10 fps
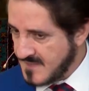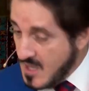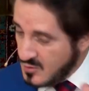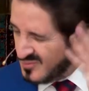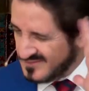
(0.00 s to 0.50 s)

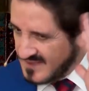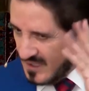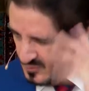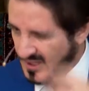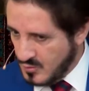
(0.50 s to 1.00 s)
نحن
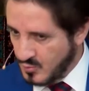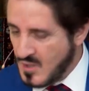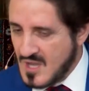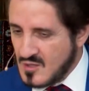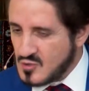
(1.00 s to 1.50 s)
نحن نحن
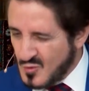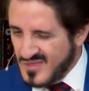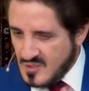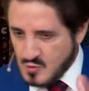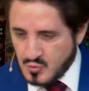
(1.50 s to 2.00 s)

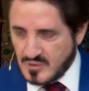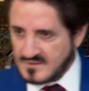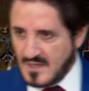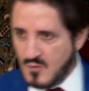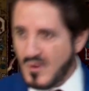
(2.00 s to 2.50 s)
سذج
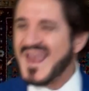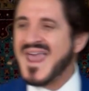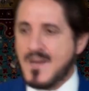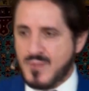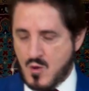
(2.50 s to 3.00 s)
بسطاء
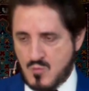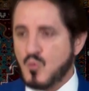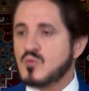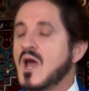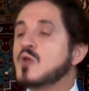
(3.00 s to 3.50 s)
وغلابة
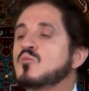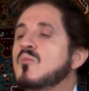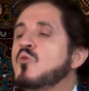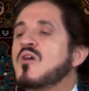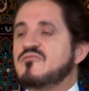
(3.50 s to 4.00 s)
ونحن
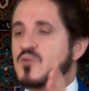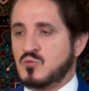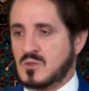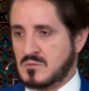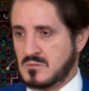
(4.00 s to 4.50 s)

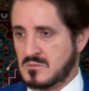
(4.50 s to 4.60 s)
مغفلون